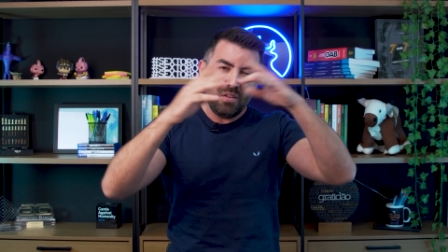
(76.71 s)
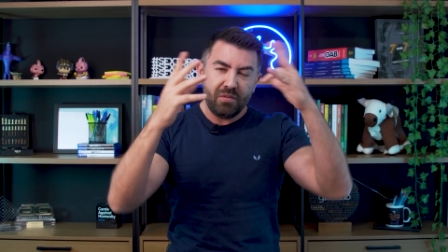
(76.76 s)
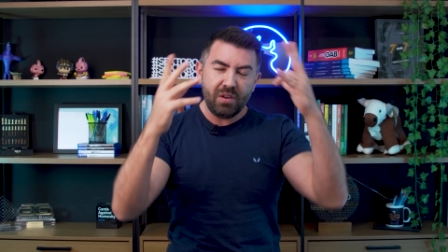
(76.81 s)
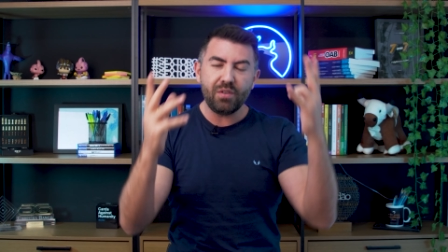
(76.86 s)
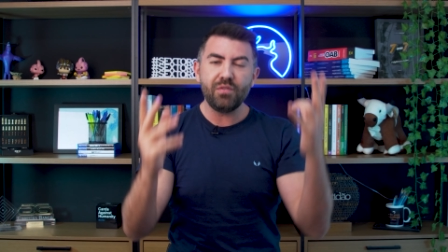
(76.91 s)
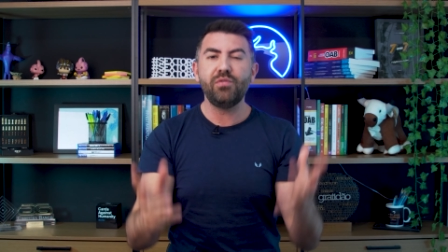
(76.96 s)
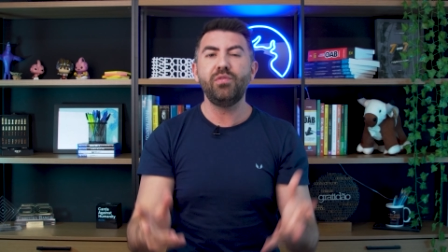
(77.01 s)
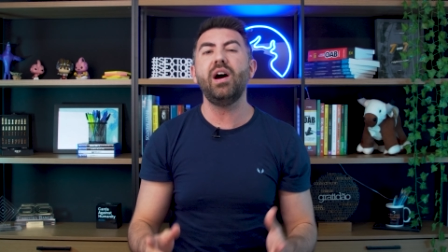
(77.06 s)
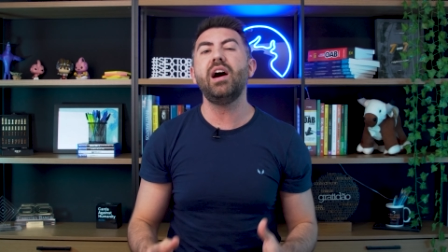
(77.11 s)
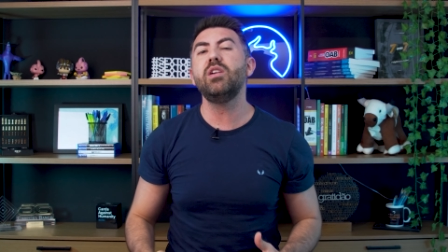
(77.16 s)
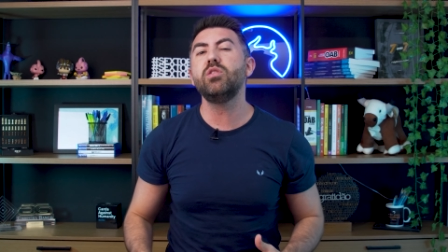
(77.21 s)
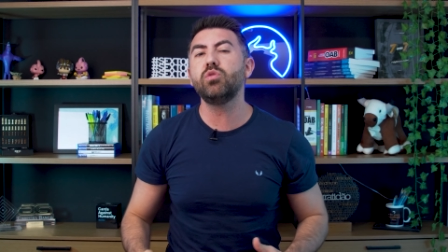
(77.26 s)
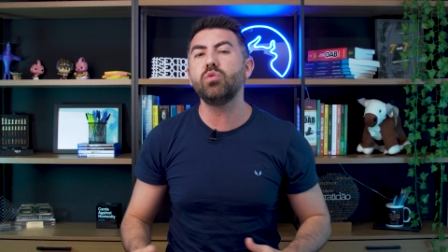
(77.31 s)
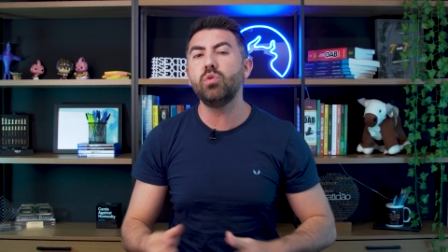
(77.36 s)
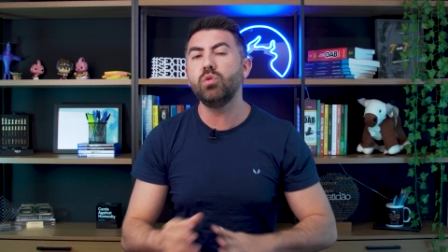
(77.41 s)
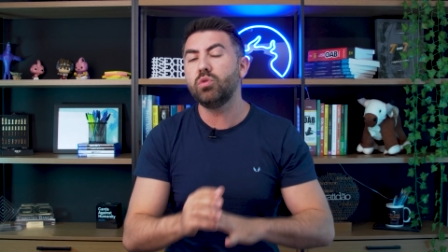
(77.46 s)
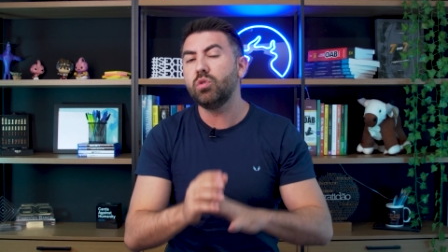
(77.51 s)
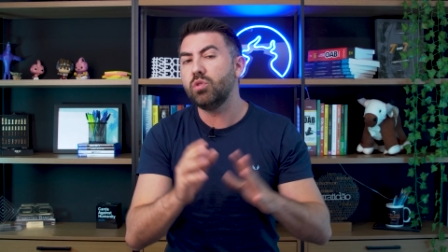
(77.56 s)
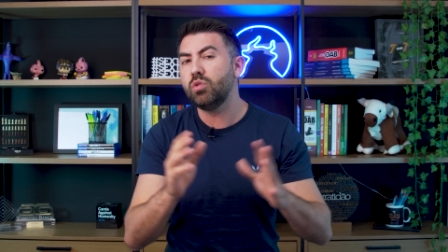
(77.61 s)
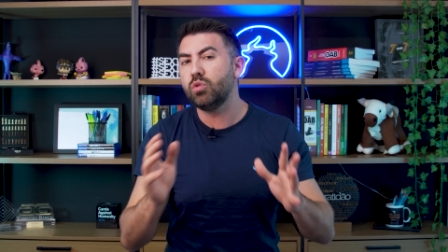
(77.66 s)
ver vários
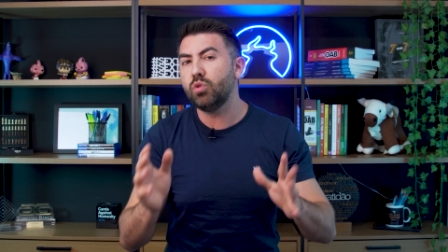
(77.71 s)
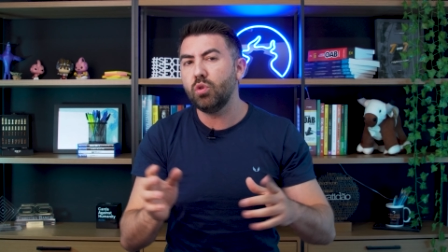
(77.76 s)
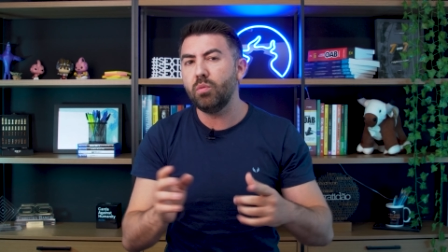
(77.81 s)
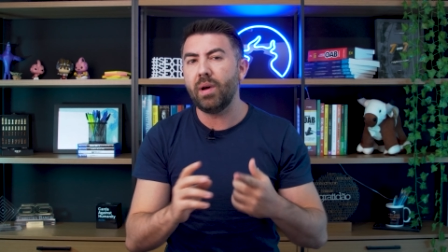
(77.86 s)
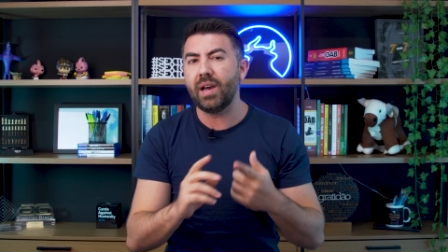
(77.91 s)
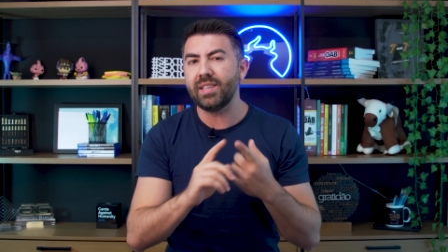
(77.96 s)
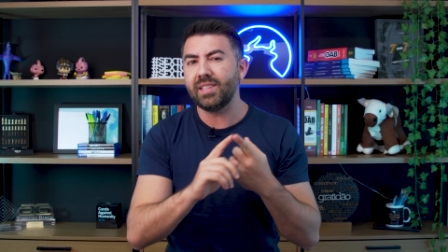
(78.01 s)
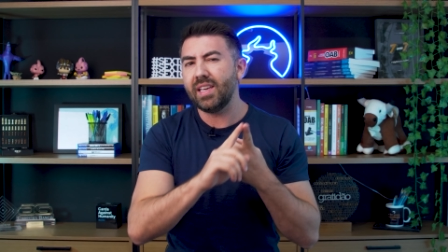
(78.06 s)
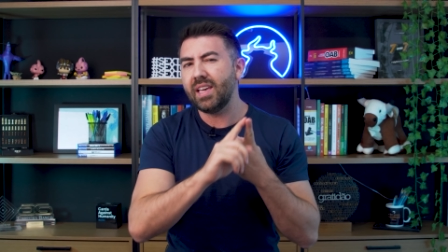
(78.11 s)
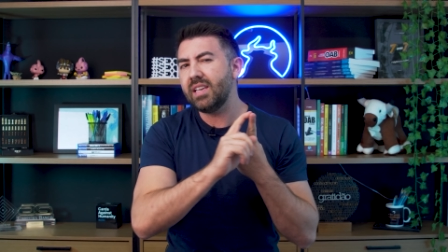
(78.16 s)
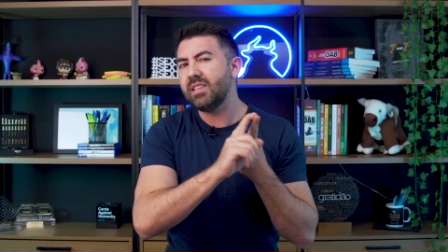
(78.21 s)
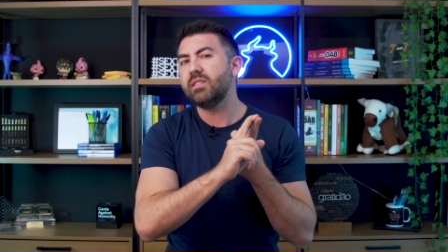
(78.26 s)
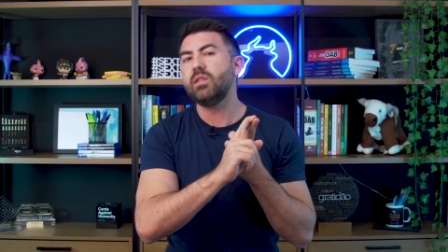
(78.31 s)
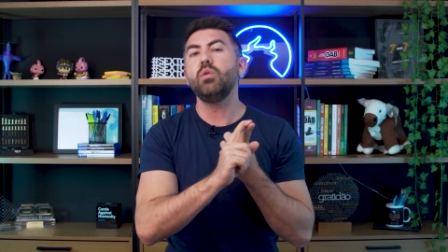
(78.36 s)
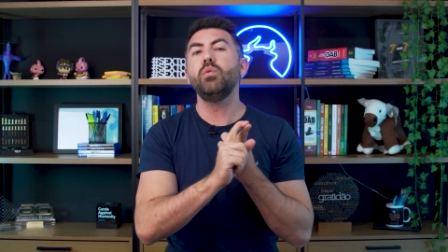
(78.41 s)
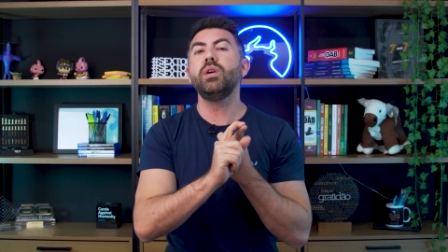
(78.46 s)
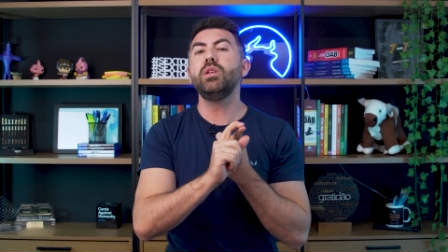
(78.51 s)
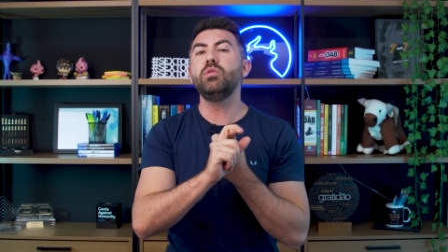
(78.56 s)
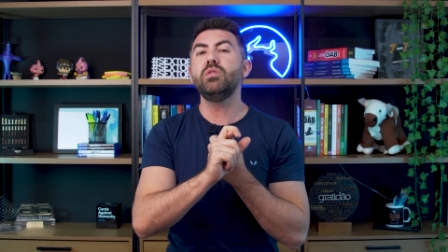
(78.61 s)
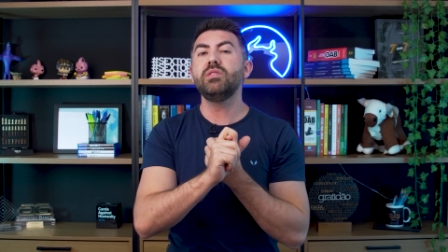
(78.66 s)
conteúdos e tudo mais. Esse é
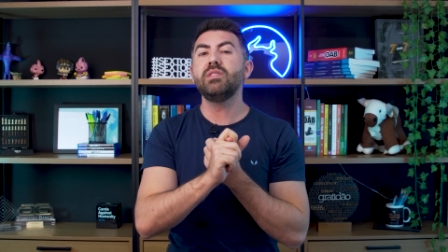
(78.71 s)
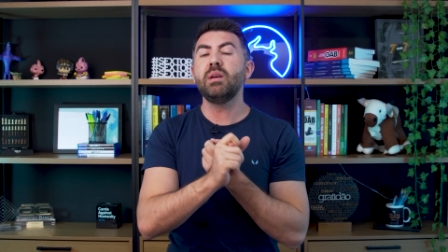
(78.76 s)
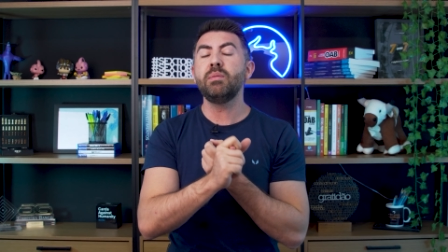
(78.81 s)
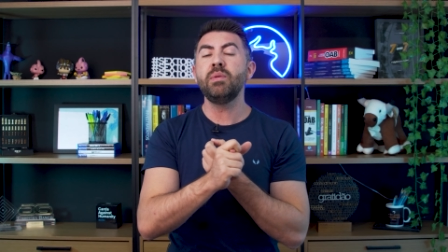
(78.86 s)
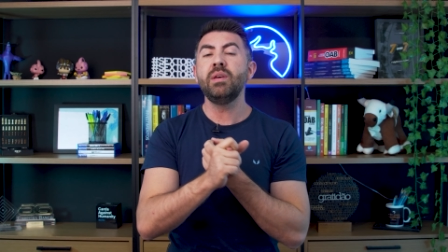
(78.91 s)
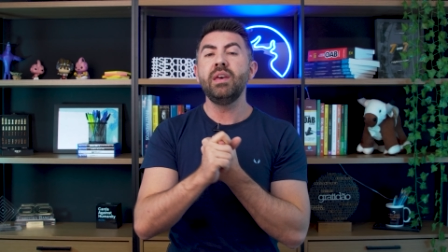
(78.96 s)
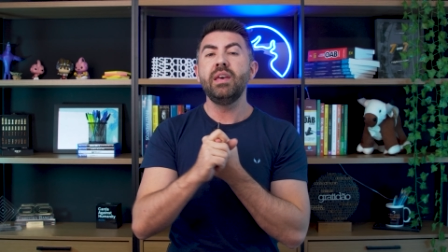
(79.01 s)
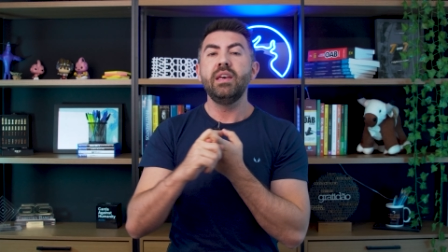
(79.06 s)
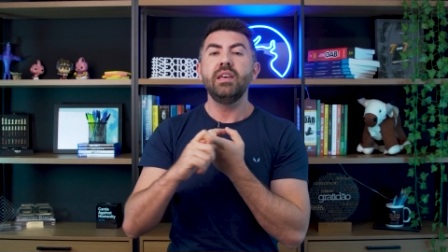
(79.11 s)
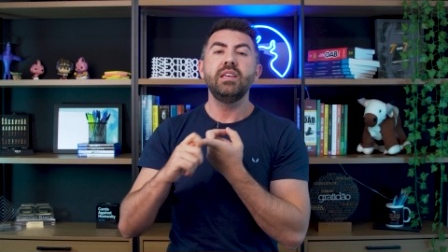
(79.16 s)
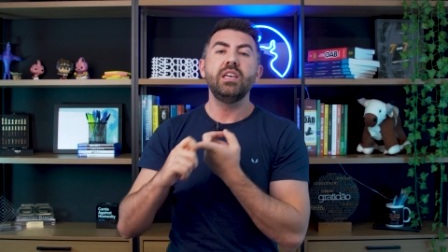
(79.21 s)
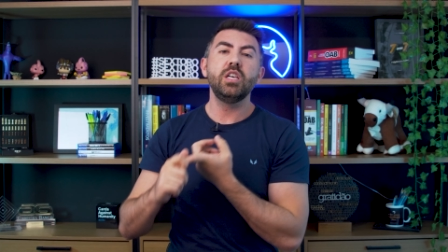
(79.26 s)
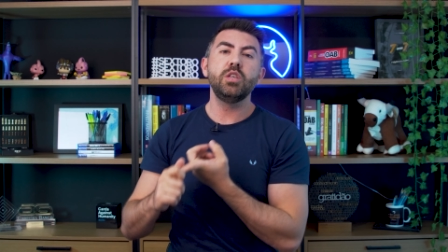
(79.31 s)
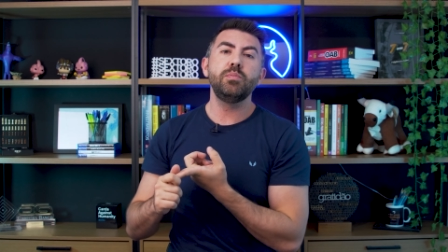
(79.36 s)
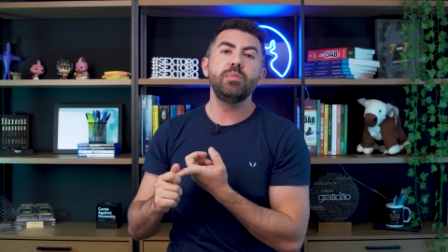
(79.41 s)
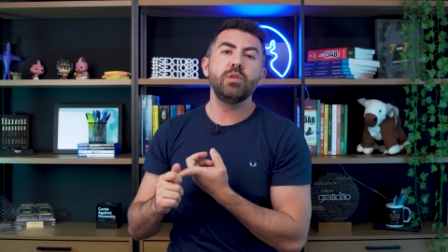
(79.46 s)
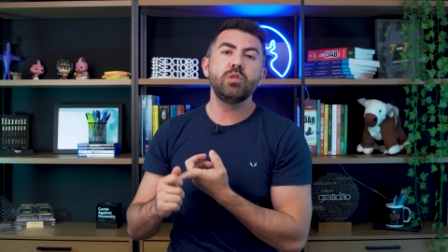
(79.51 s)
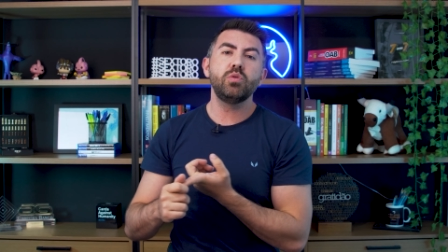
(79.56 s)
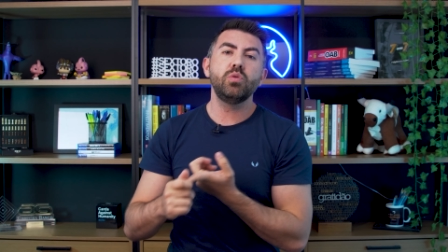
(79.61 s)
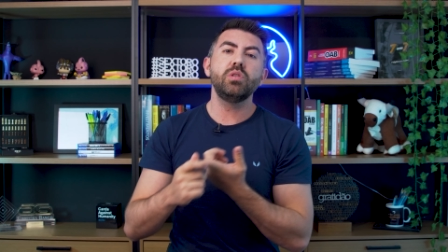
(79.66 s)
o E do exame que as
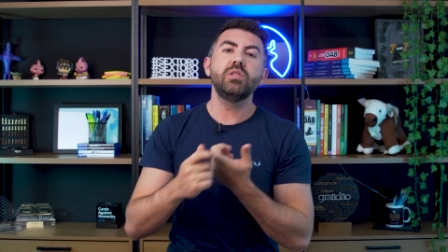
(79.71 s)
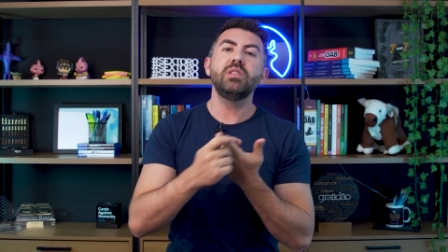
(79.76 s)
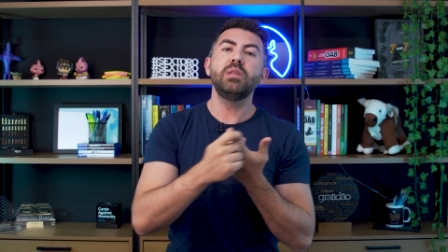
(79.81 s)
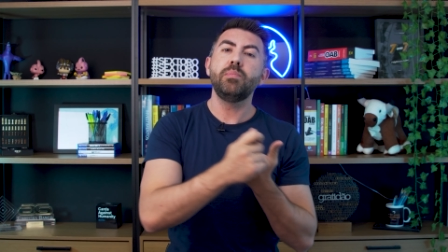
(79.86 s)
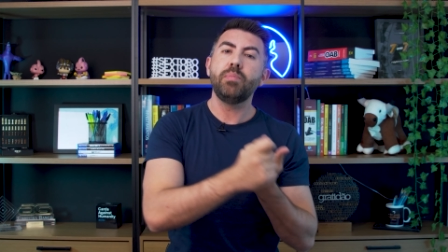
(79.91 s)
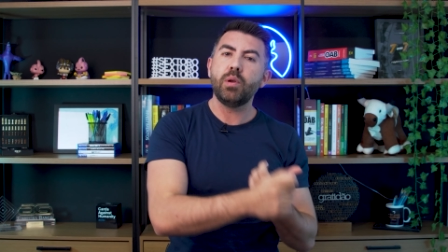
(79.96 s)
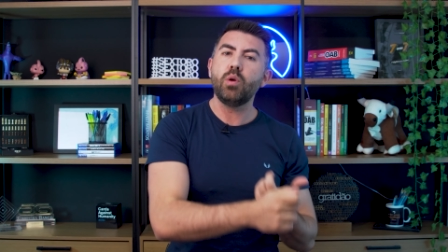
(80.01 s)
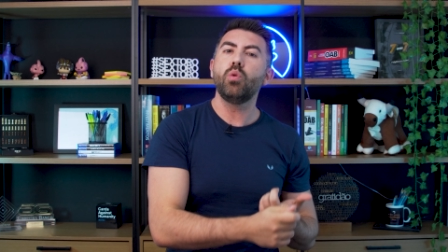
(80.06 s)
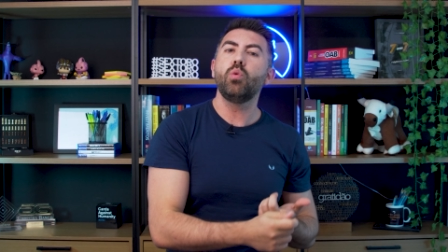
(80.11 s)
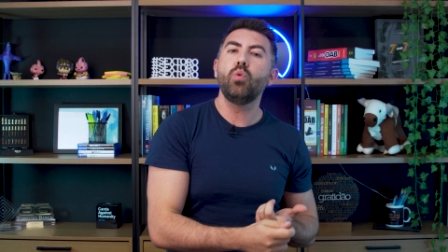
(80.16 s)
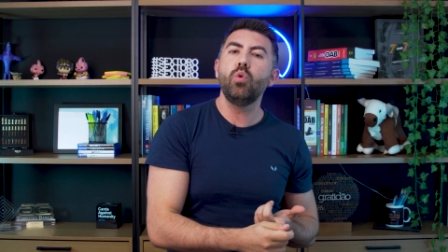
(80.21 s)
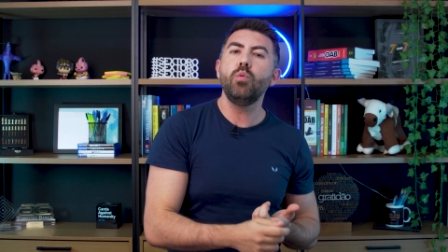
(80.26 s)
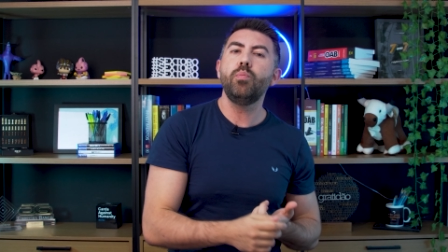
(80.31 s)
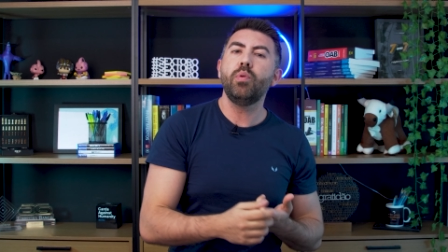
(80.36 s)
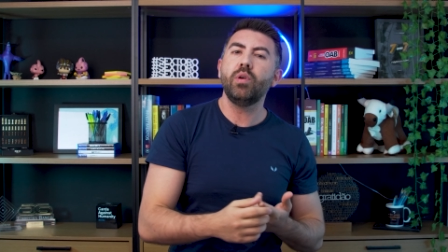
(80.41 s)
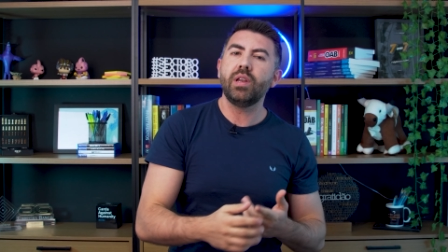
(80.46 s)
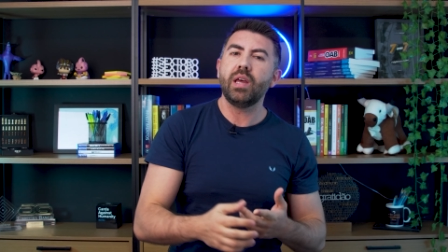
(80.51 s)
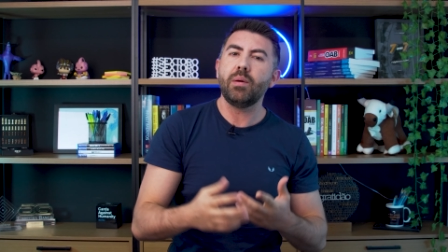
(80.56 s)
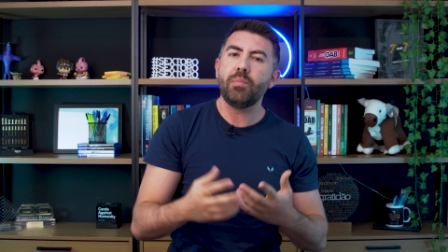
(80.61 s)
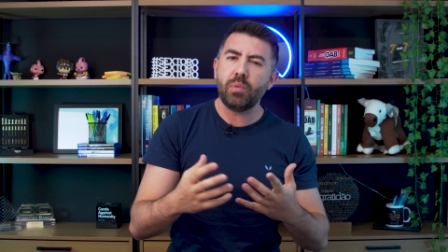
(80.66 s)
pessoas se
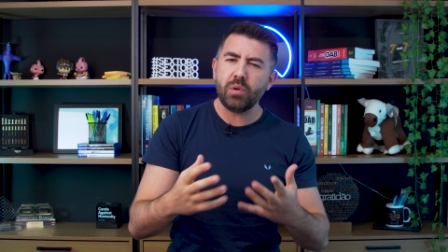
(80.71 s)
preocupam, né?